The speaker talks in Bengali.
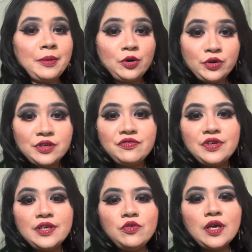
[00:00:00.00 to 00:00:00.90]
আবারও একটি
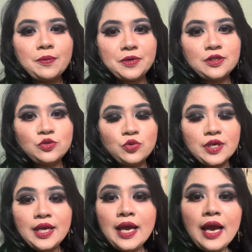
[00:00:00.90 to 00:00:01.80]
ভিডিও নিয়ে আপনাদের
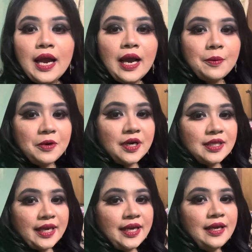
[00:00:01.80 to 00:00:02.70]
সঙ্গে আপনারা
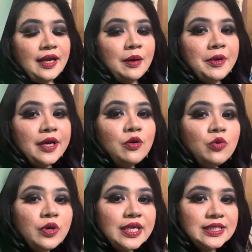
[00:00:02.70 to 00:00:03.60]
দেখেন আমি
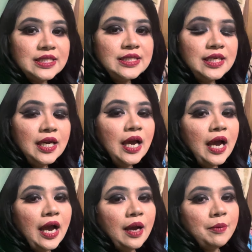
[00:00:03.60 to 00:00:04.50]
এখন এসেছি
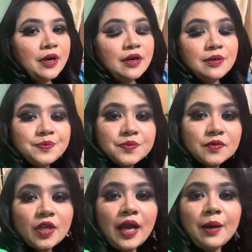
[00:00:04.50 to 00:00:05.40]
আমার
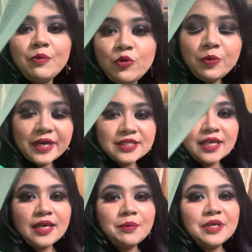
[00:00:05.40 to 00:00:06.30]
আব্বুর
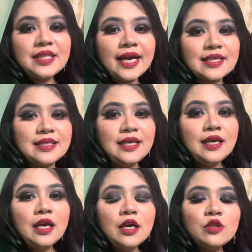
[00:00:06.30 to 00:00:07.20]
বাসায় আমি থাকতে
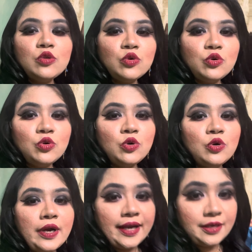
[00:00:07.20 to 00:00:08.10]
তো
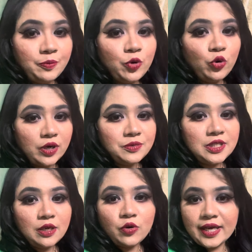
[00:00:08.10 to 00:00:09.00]
একটা প্রোগ্রাম
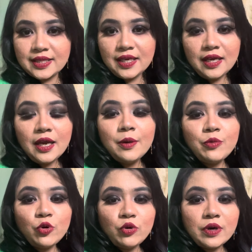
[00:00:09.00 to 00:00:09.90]
ছিল রাতে
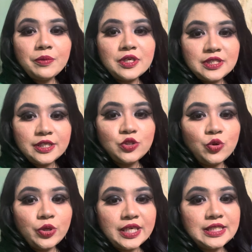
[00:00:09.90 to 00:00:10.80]
প্রোগ্রামটা শেষ
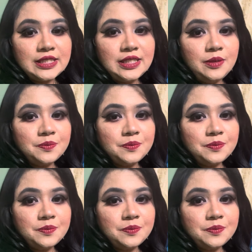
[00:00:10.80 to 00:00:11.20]
করে এসেছি